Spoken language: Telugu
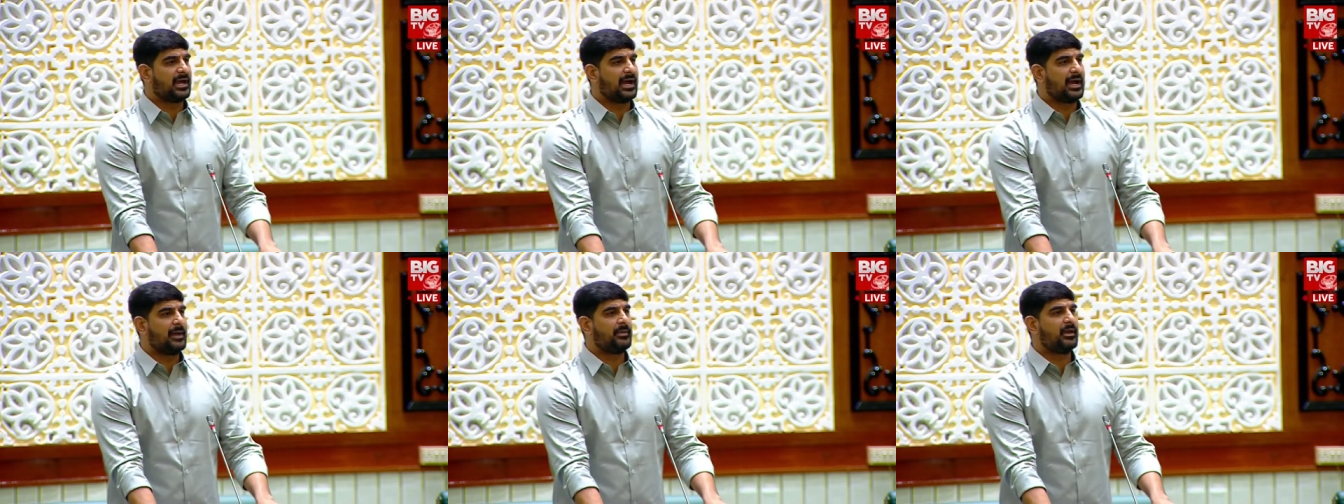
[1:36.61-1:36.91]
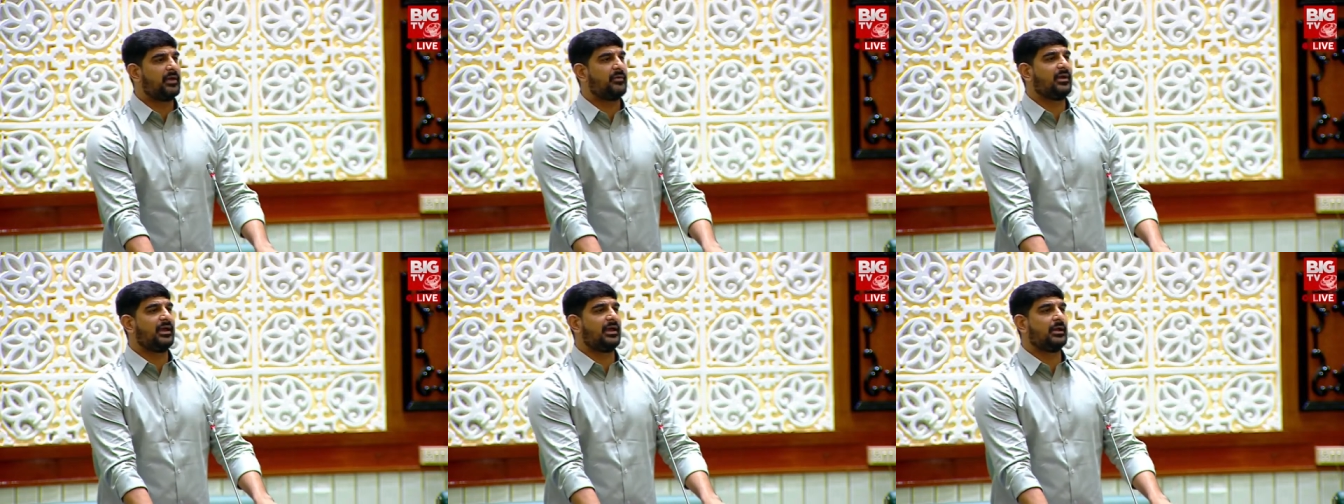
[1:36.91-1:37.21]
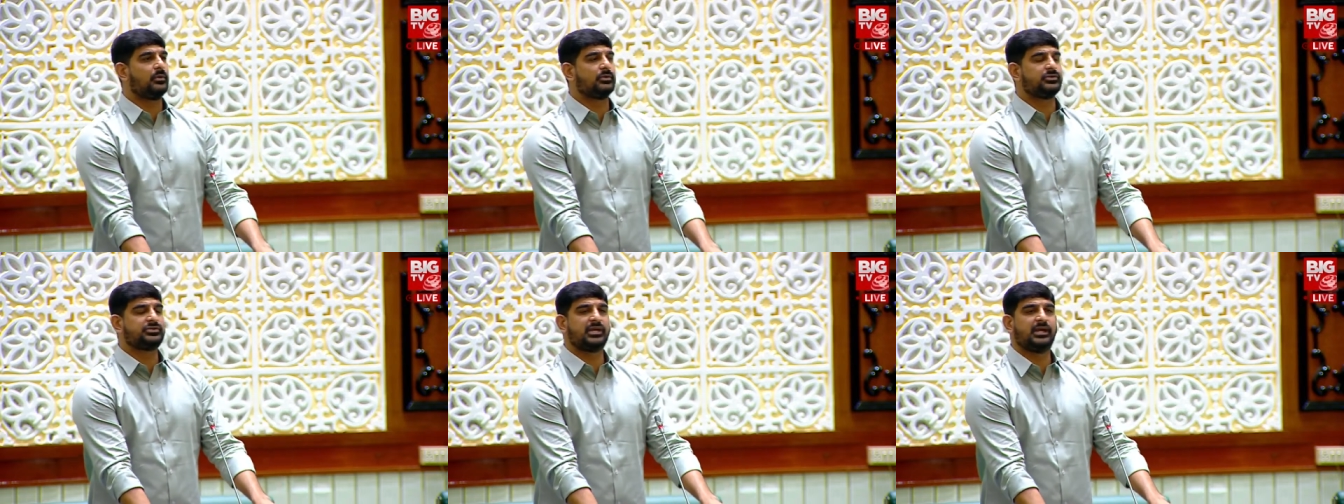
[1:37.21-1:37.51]
యాభై వేల
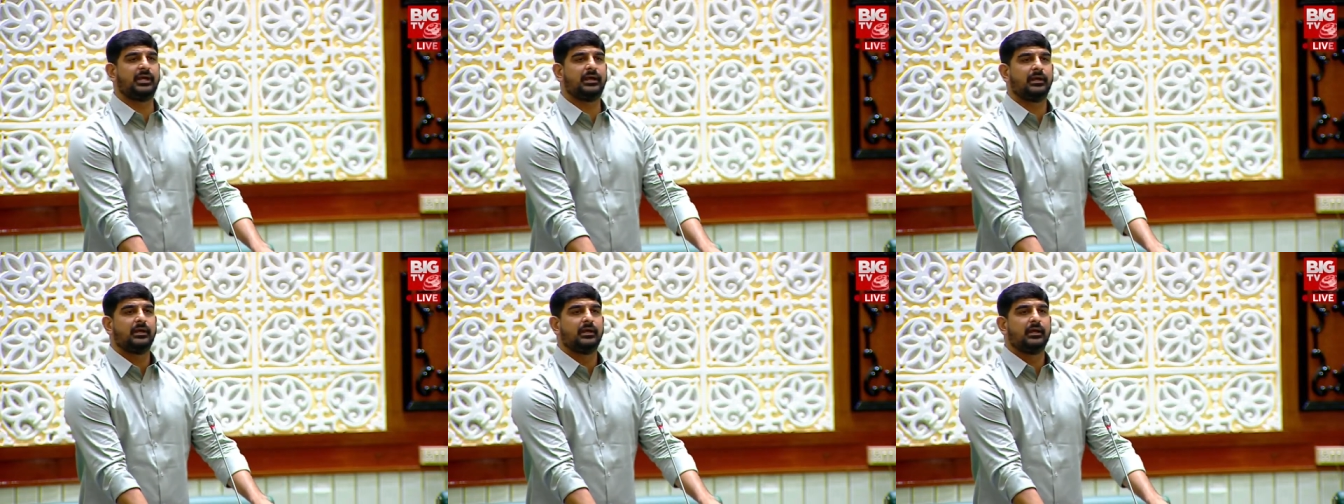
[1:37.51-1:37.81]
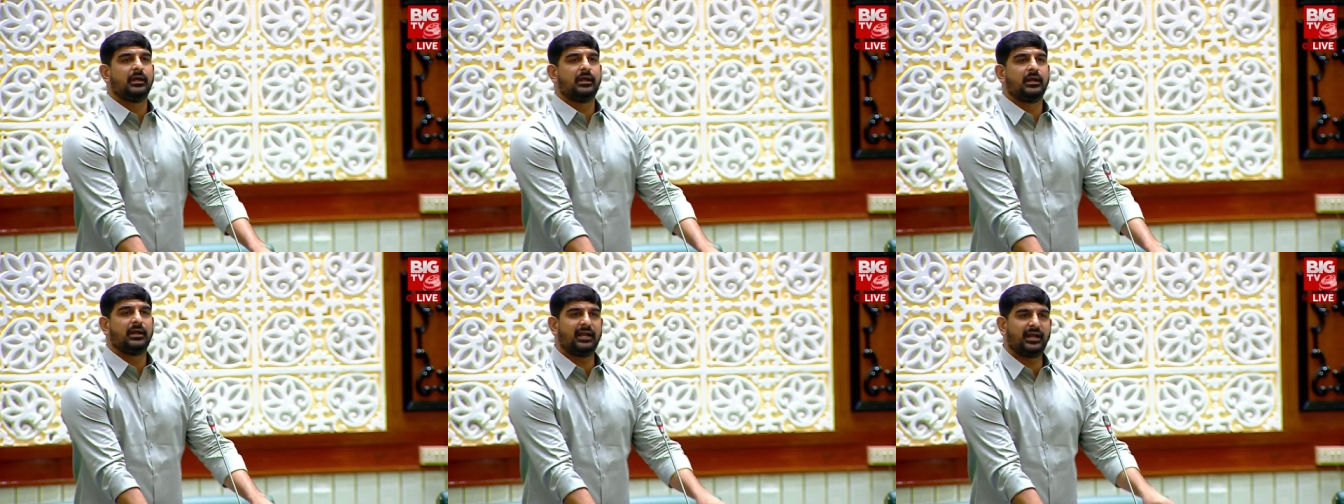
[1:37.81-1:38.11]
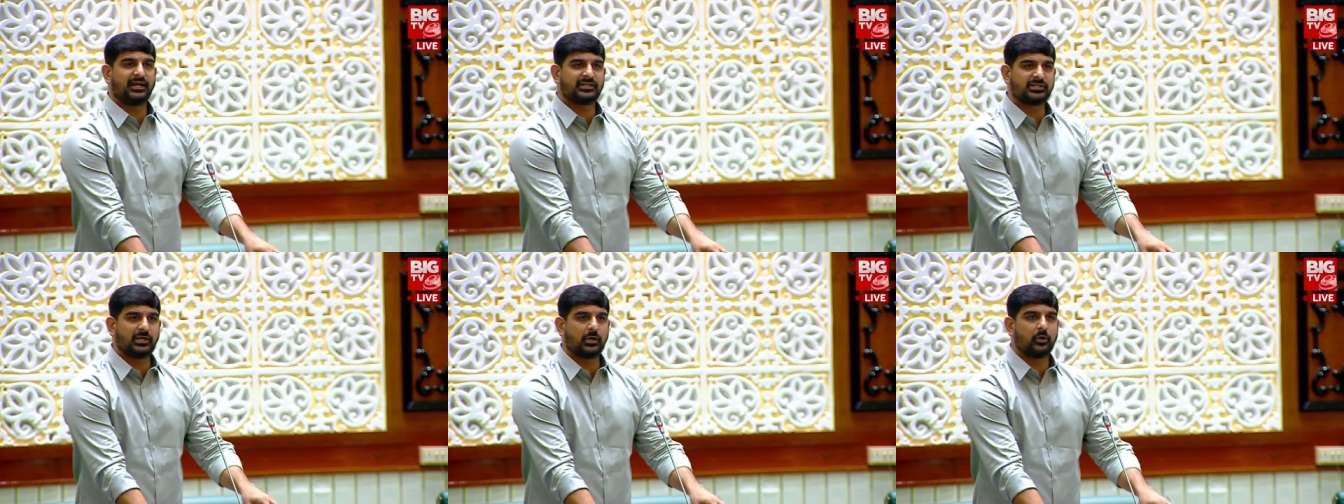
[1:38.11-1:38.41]
నుంచి
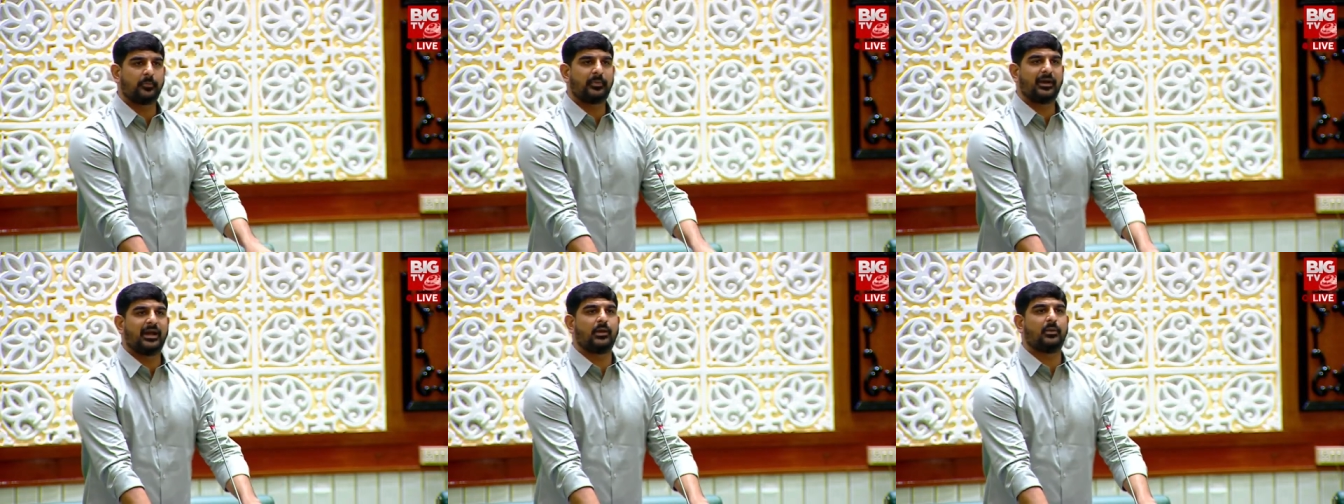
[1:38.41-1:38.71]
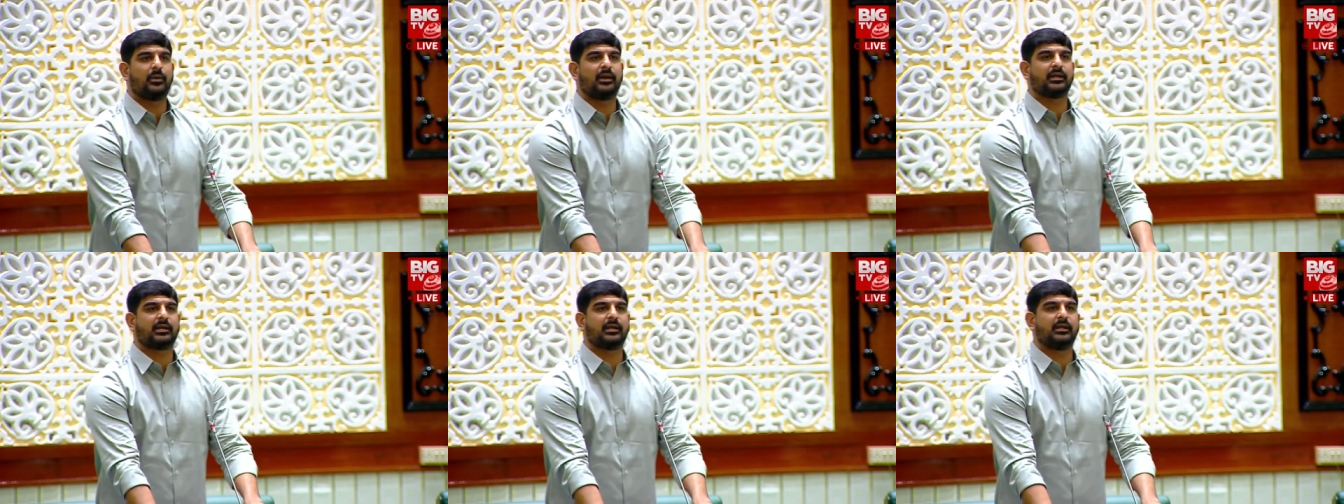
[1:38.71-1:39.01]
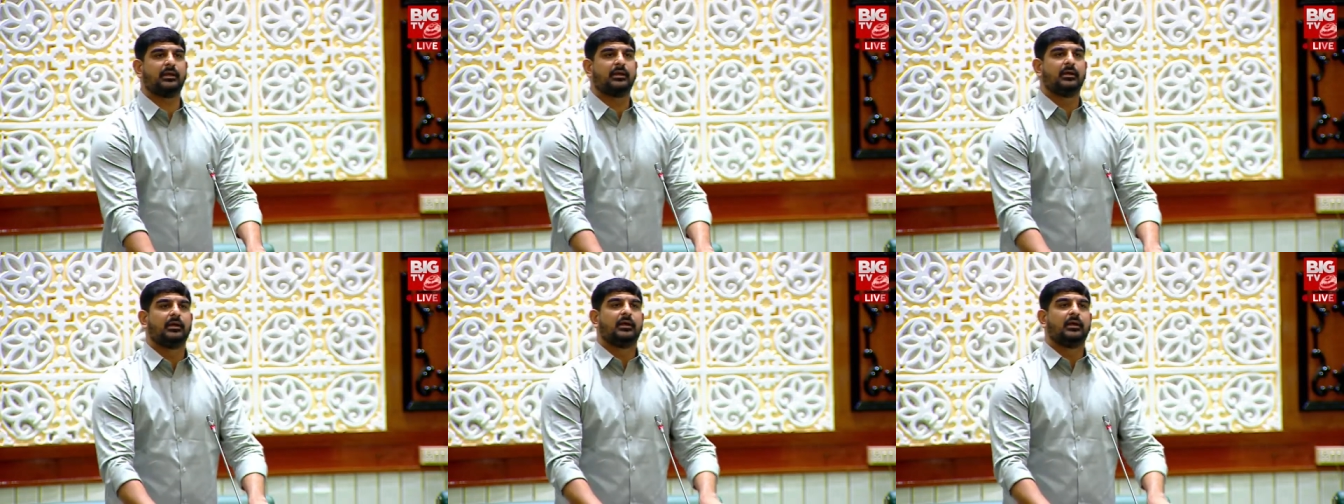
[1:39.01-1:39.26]
లక్ష రూపాయల వరకు